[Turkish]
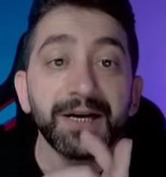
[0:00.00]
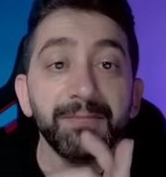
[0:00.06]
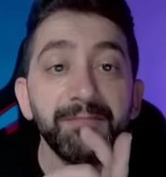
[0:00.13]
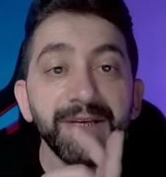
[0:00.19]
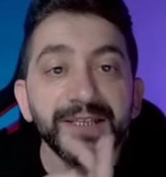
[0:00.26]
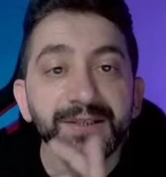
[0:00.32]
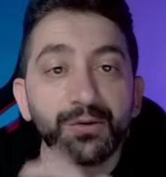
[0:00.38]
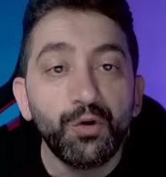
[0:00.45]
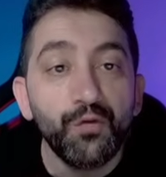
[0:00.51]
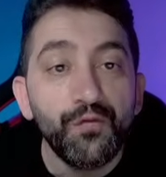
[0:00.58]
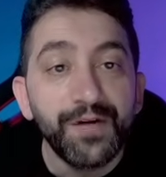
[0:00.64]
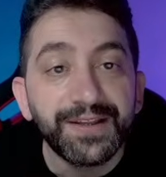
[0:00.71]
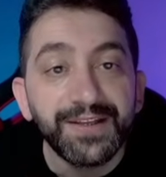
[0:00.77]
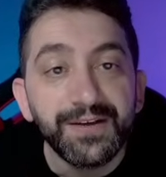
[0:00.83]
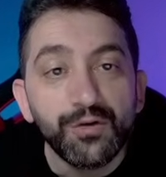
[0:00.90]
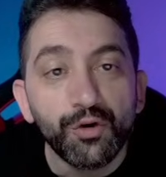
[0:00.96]
Bakın biz
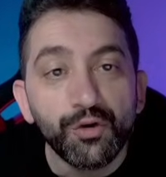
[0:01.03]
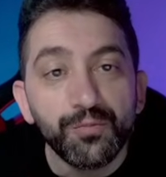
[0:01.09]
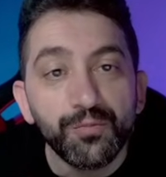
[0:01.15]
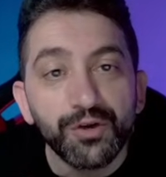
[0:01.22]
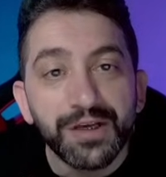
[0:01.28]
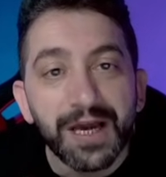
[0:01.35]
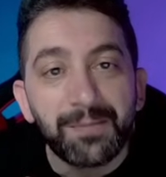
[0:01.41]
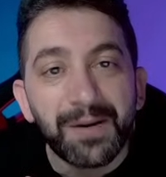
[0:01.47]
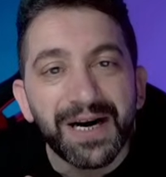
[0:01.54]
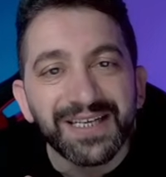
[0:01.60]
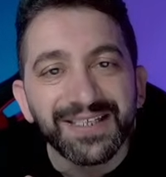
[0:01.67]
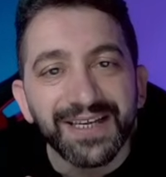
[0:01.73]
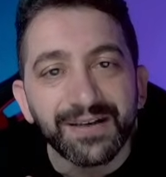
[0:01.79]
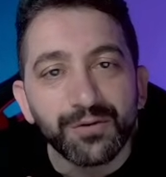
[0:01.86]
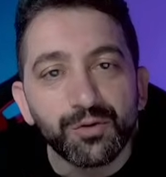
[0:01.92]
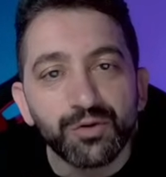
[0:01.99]
kuvvetin yorumunu
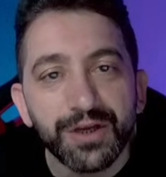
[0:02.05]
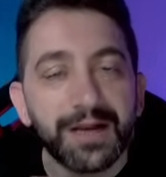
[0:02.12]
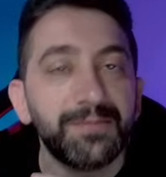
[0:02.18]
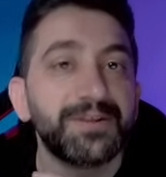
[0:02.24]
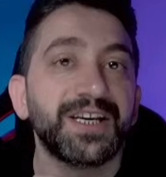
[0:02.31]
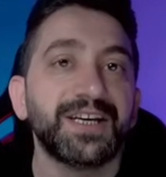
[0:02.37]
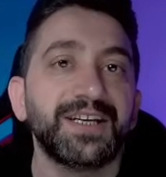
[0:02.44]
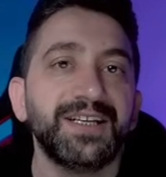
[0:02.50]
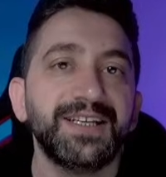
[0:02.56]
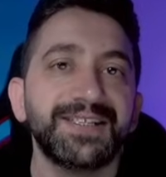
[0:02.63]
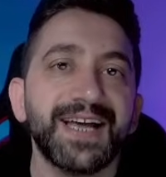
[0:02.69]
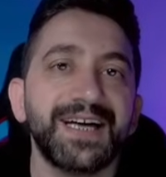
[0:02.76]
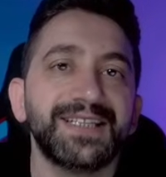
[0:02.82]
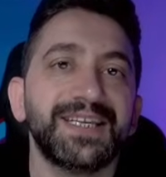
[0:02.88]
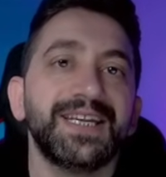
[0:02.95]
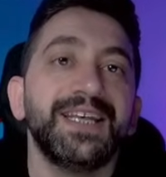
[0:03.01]
yaparsak güzel bir şekilde
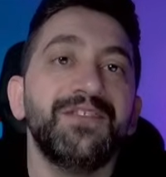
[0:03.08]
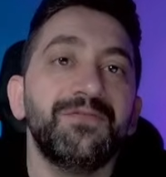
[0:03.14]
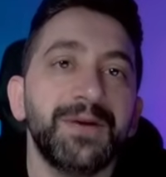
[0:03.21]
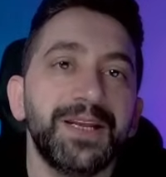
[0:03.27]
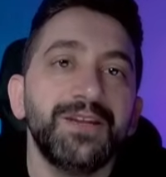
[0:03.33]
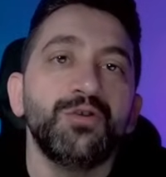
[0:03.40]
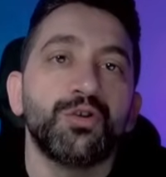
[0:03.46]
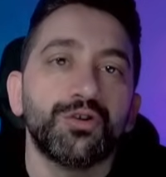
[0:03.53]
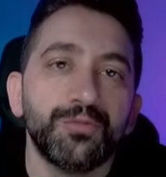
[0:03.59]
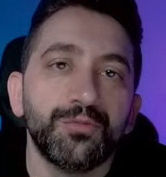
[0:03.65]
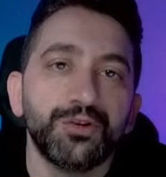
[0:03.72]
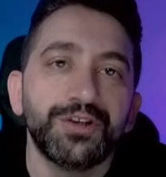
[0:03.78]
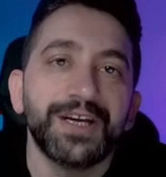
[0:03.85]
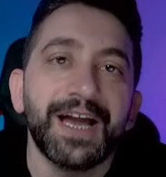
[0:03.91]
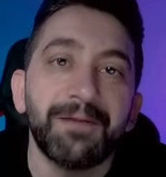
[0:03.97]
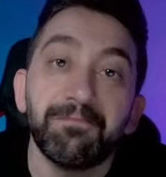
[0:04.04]
zaten ivmenin
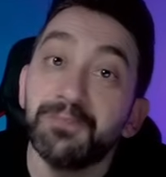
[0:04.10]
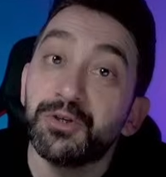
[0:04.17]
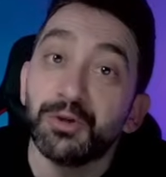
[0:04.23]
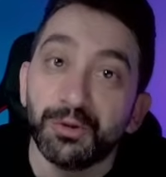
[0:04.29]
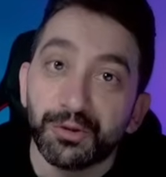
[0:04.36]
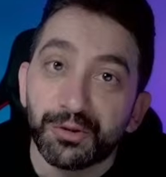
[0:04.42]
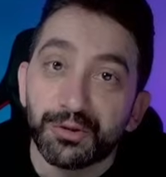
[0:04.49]
yorumunu da yapmış